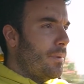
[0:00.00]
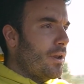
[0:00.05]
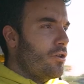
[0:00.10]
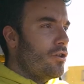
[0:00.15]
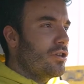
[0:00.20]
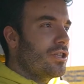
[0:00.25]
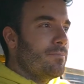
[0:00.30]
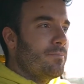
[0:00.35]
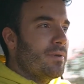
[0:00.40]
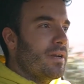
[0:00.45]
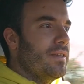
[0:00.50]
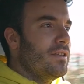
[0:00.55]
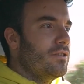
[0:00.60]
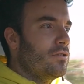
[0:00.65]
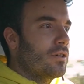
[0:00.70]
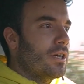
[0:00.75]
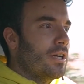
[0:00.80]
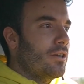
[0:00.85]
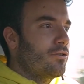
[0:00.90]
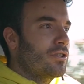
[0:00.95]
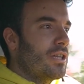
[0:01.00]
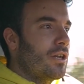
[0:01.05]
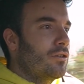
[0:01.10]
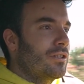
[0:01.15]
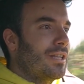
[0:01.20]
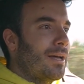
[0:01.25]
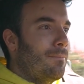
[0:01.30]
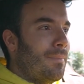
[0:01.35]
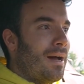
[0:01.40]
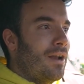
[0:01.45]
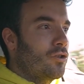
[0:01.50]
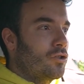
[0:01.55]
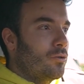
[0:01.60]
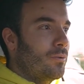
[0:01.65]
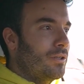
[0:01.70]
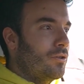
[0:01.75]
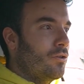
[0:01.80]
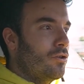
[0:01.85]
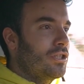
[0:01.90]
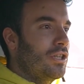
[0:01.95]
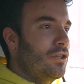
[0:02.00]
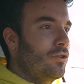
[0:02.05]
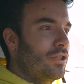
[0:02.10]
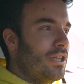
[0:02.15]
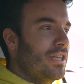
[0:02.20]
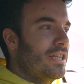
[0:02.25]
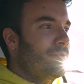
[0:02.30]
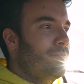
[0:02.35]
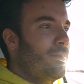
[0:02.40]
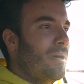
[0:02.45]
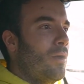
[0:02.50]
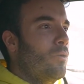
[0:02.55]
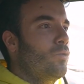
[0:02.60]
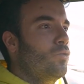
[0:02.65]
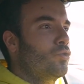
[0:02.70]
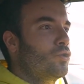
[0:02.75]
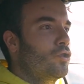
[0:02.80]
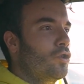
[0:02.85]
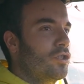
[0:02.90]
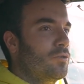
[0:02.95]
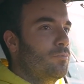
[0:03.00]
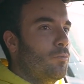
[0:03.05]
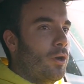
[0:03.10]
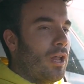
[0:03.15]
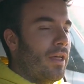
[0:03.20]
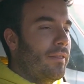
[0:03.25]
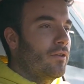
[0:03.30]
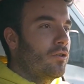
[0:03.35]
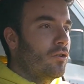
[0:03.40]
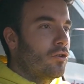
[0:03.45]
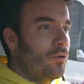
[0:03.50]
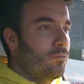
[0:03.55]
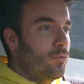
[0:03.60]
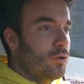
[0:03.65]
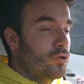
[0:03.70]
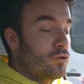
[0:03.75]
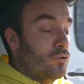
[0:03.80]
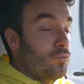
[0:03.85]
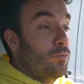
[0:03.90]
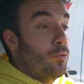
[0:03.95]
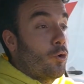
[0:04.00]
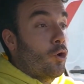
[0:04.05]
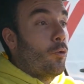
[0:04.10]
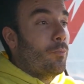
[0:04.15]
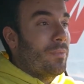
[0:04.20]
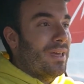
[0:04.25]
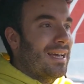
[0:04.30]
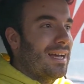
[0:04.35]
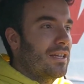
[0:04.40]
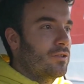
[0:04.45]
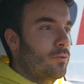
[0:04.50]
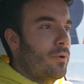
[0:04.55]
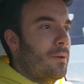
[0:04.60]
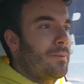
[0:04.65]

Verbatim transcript: Pero yo siempre he dicho que no es algo tan malo, sobre todo si lo tienes para un uso esporádico como es un poco mi caso.